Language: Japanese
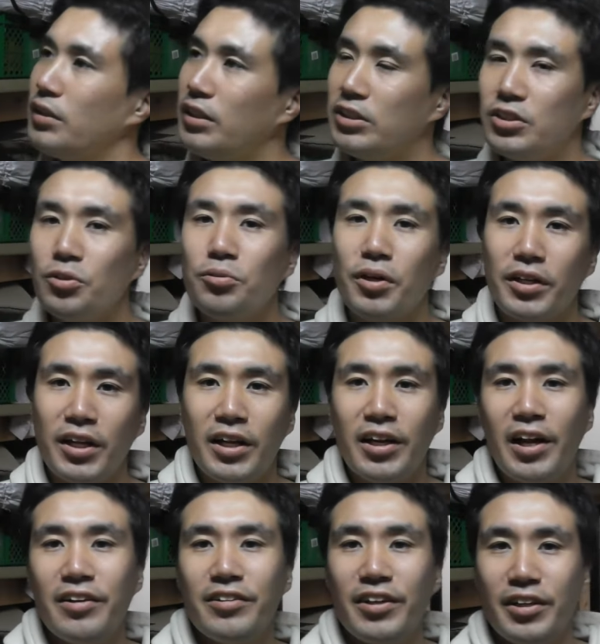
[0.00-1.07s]
いちどとか
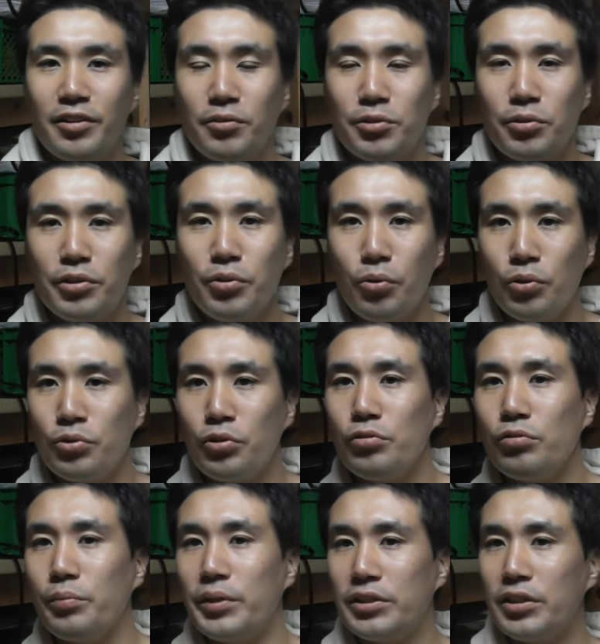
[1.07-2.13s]
なるんだけど、そこに置いとい
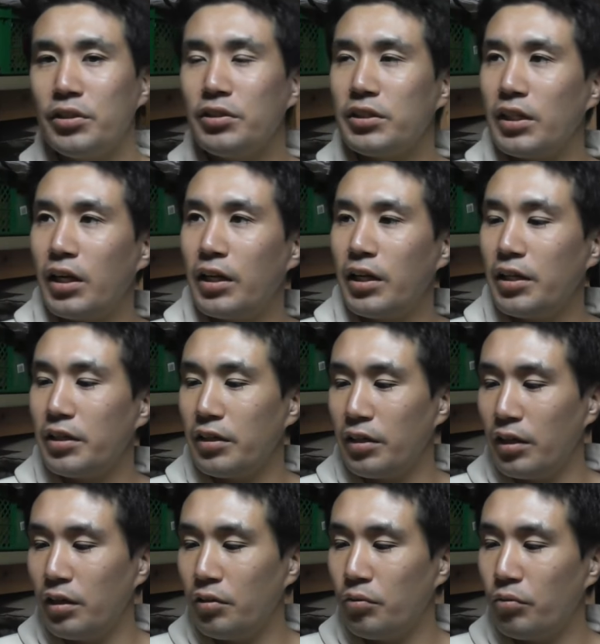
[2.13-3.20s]
ても別に腐らないか
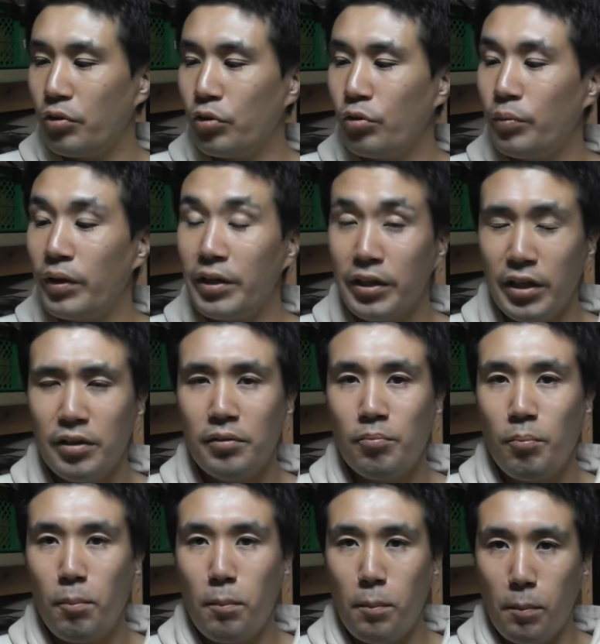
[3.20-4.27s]
ら、俺の場合ね。
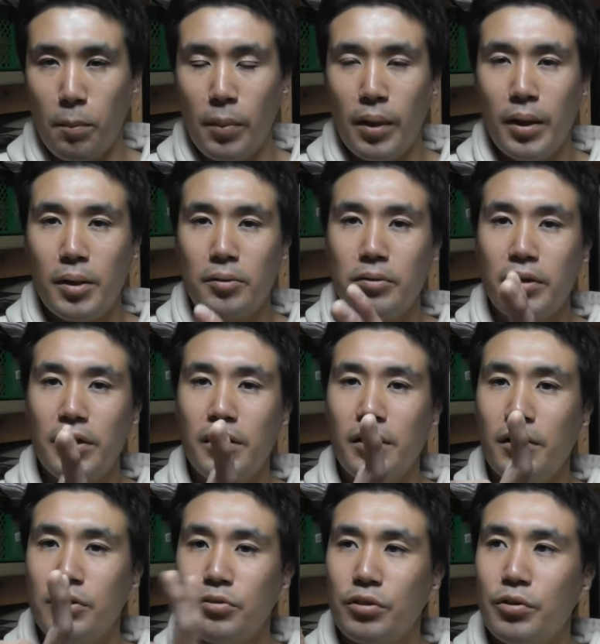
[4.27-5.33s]
うん。で、
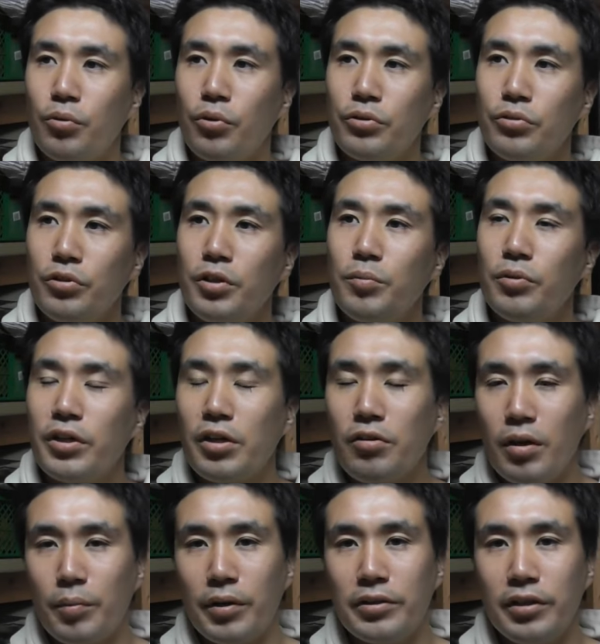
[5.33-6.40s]
それ置いといても結
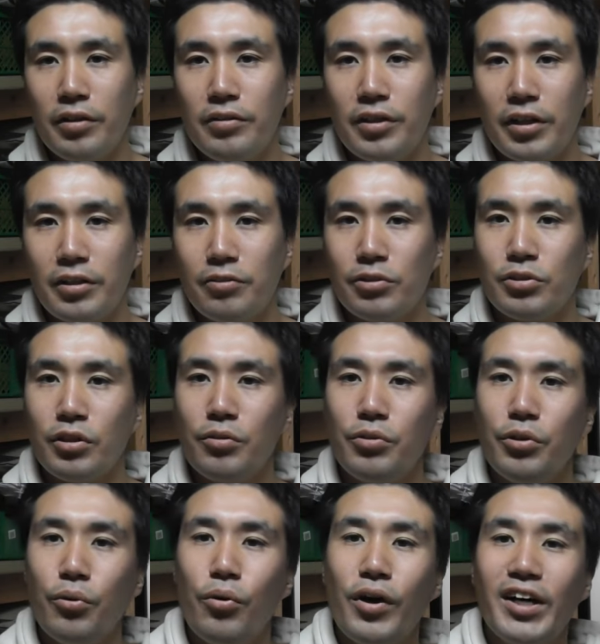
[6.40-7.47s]
構甘くなるんだけど、それを
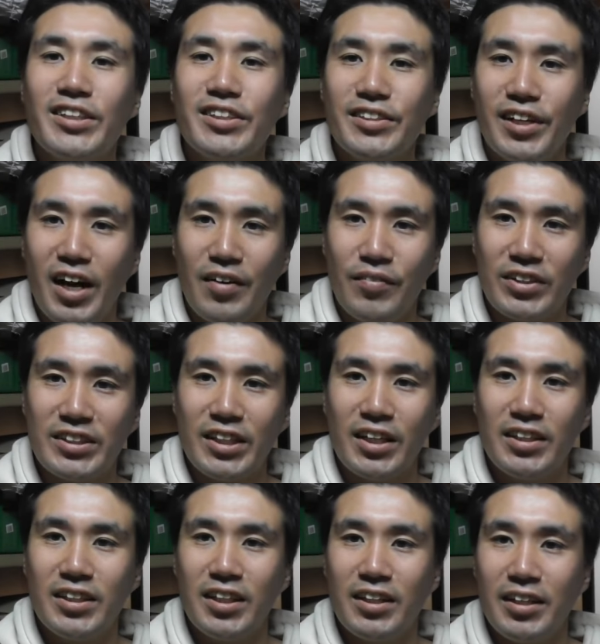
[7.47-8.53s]
凌駕する甘さ
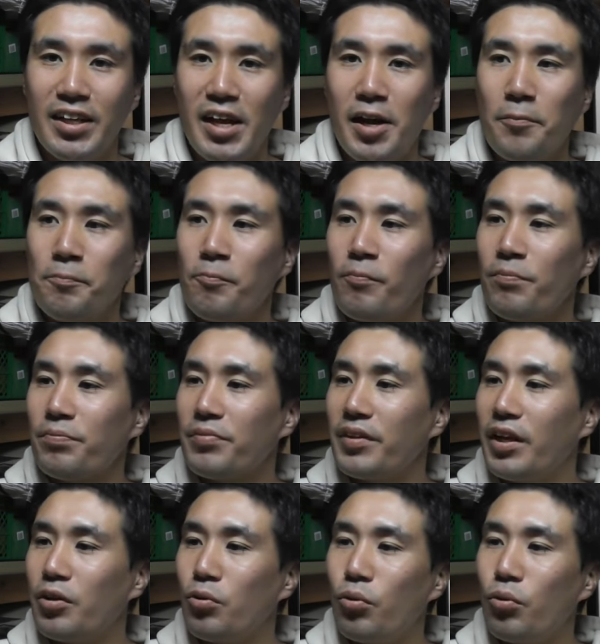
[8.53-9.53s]
だったんで、ね、